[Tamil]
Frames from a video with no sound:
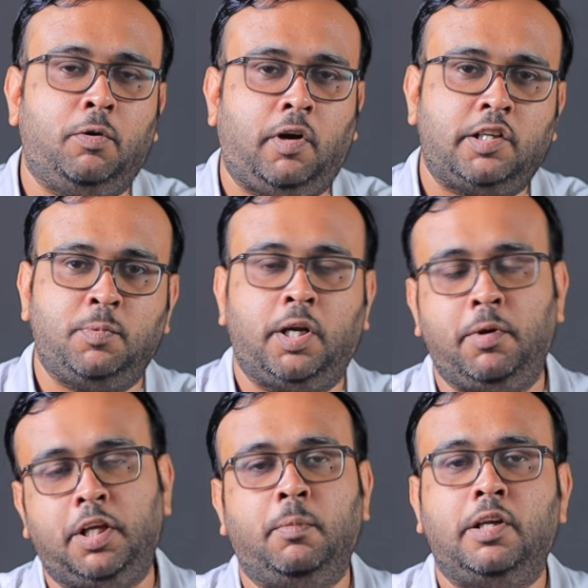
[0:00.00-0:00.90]
ஒரு வாட்ச்மேன்
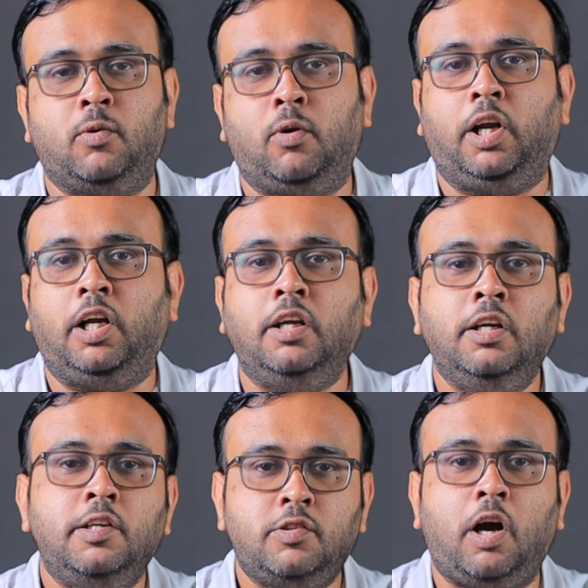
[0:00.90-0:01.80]
அப்படிங்கிற மாதிரி சொல்கிறாங்க
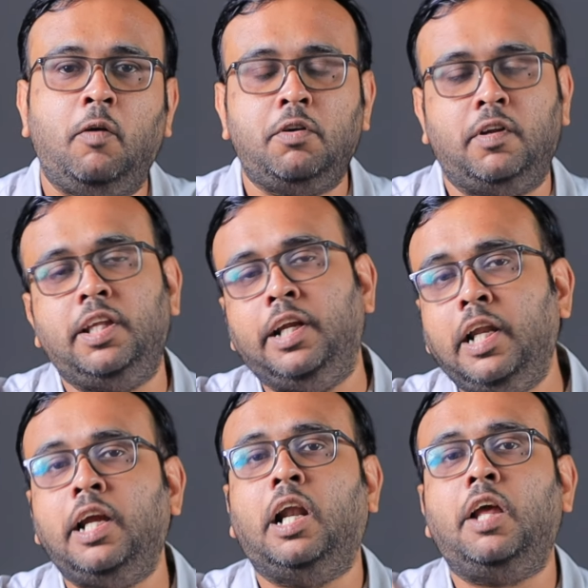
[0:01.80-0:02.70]
ஸோ அவர் வந்து
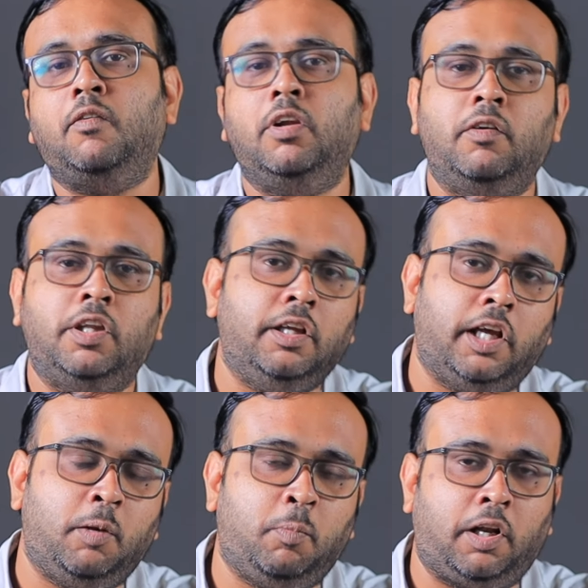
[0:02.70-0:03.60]
இல்லீகலாக இவங்களுக்கு வந்து
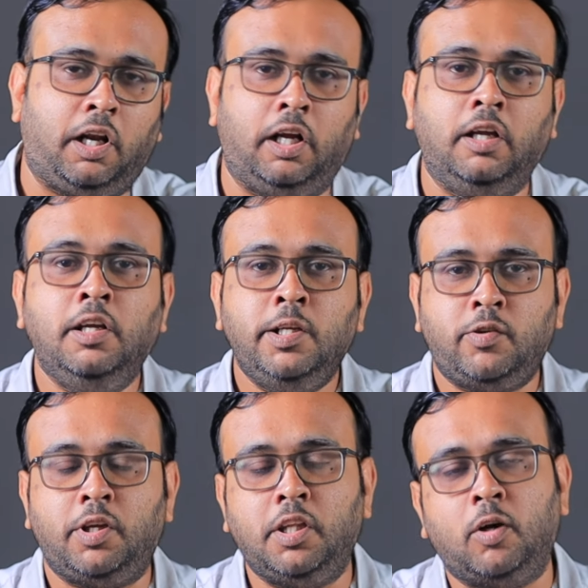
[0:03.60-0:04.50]
ஹெல்ப் பண்ணுறாங்க
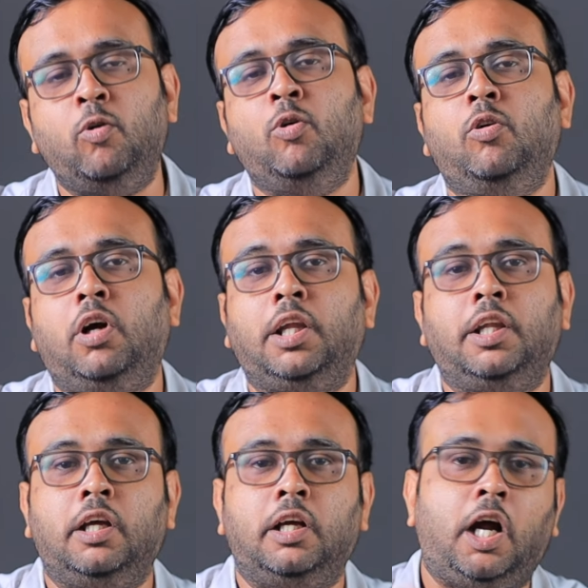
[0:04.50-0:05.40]
ஸோ இந்த குழு
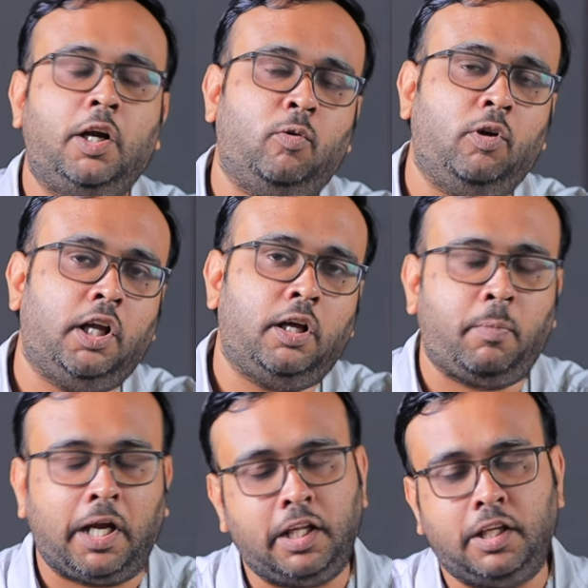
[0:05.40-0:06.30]
அந்த காட்டுக்குள்ளே
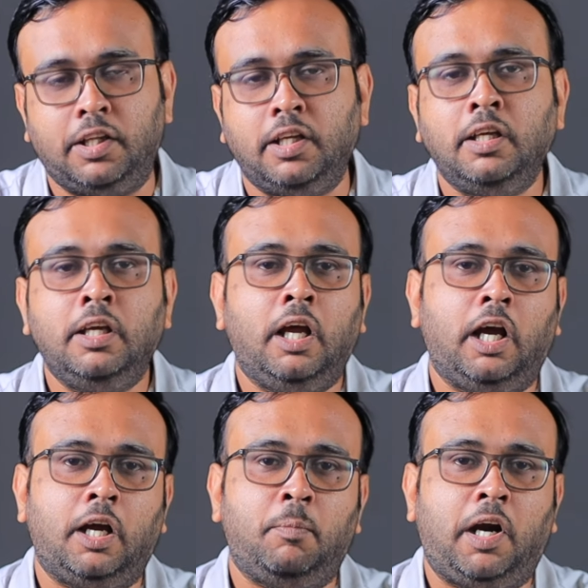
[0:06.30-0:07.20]
பயணிக்குது
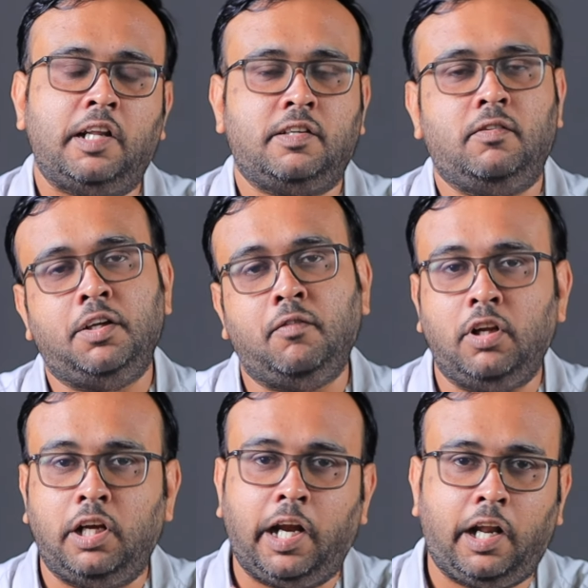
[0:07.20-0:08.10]
பாலசரவணன்
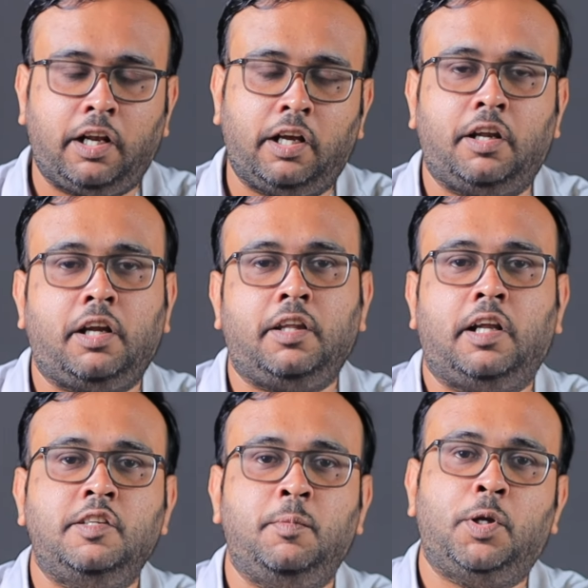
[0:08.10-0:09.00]
இவங்களுக்கு கைடாக இருக்காரு அந்த
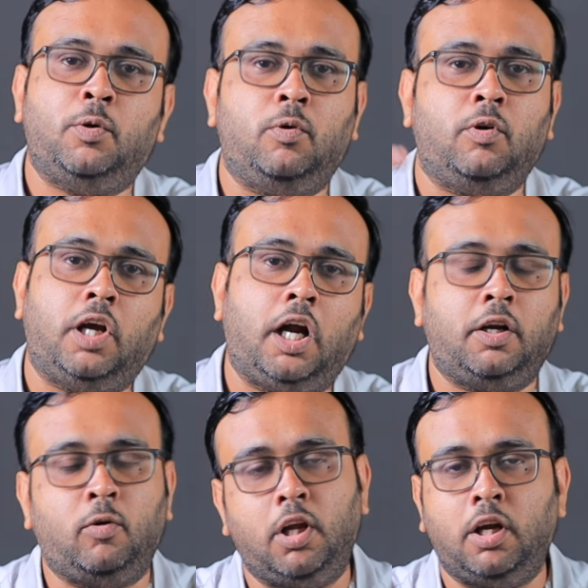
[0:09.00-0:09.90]
அஞ்சு பேரும்
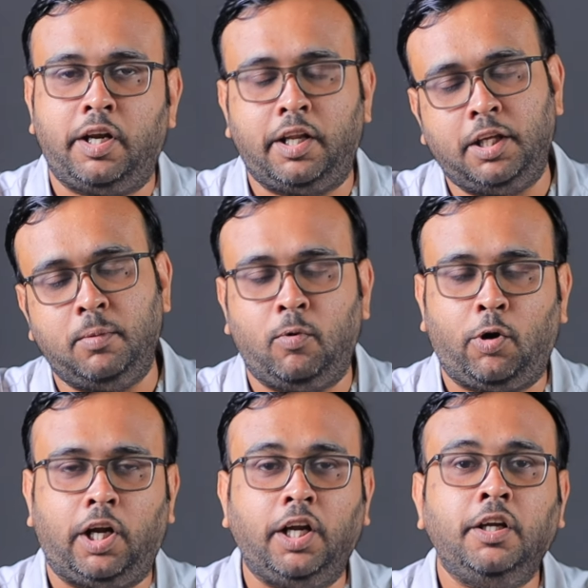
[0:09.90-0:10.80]
காட்டுக்குள்ளே ட்ரெக்கிங்
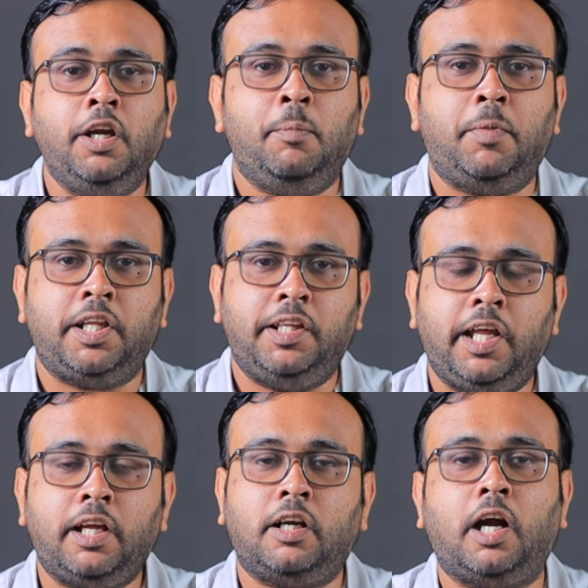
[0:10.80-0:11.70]
போகிறாங்க பட்
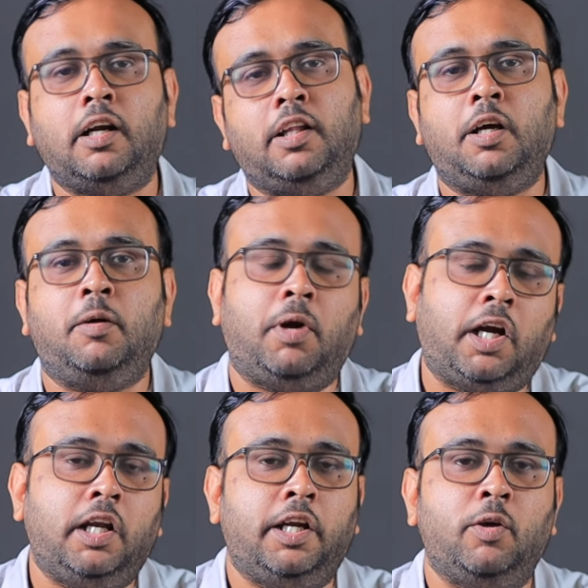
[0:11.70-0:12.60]
இதே காட்டில் தான்
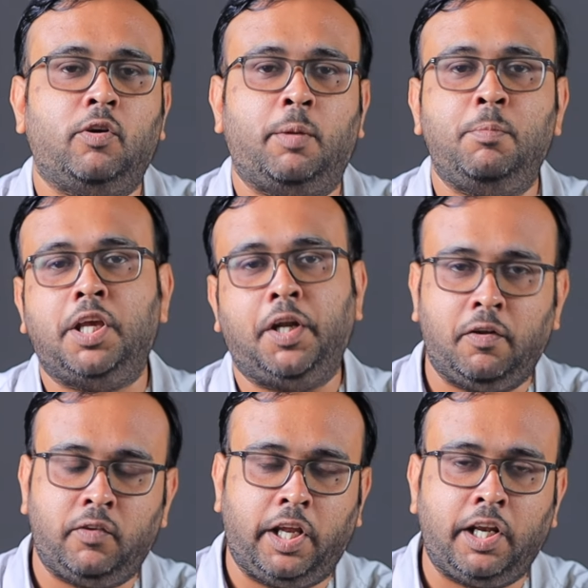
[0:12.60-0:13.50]
மக்கள்கிட்ட ஒரு நம்பிக்கை
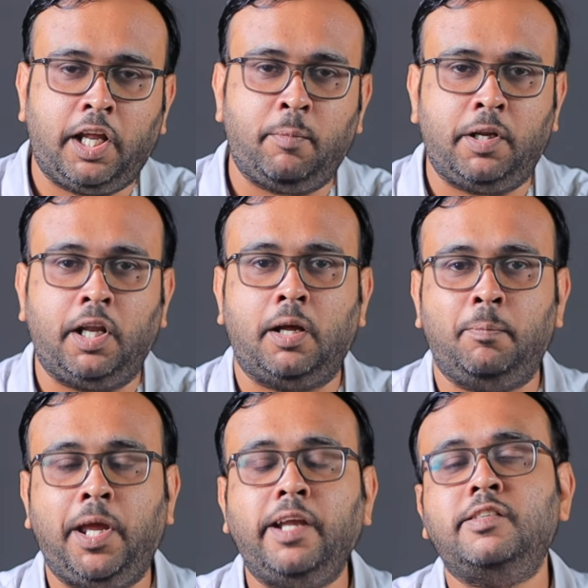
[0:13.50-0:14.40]
நிலவுது என்ன அப்படின்னா
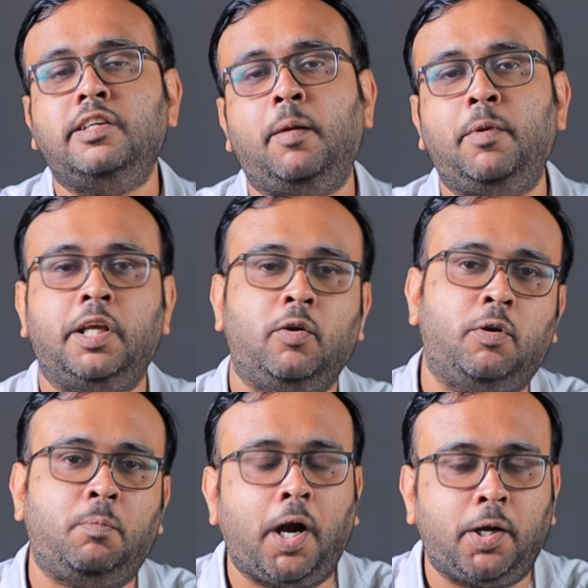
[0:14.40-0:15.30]
பேச்சு அப்படிங்கிற
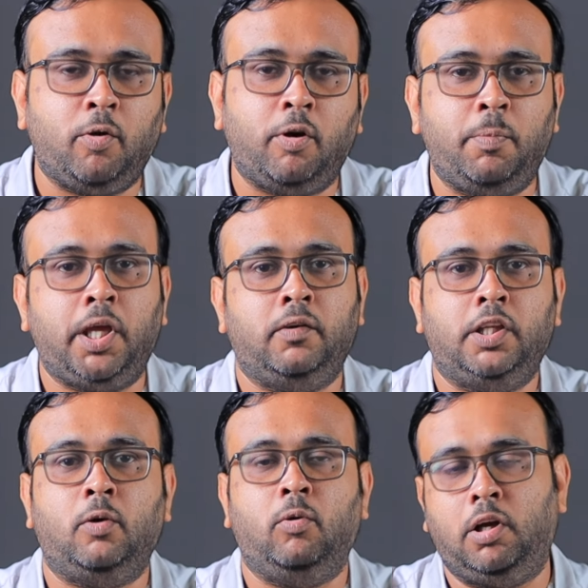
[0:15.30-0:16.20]
ஒரு பாட்டியோட பேய்
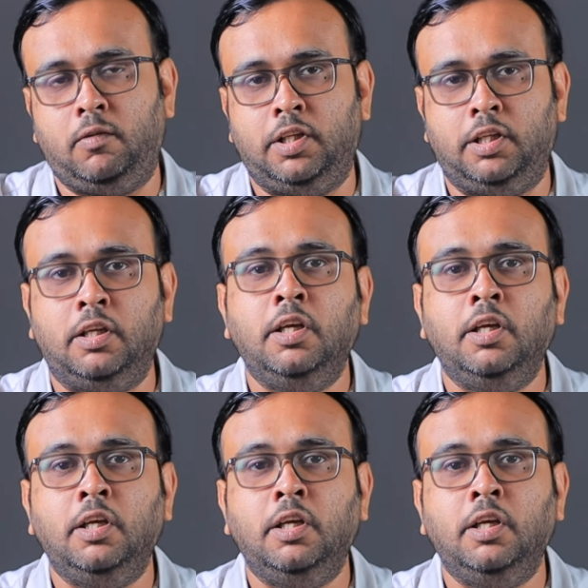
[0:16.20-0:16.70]
வந்து அங்கே உள்ளாகுது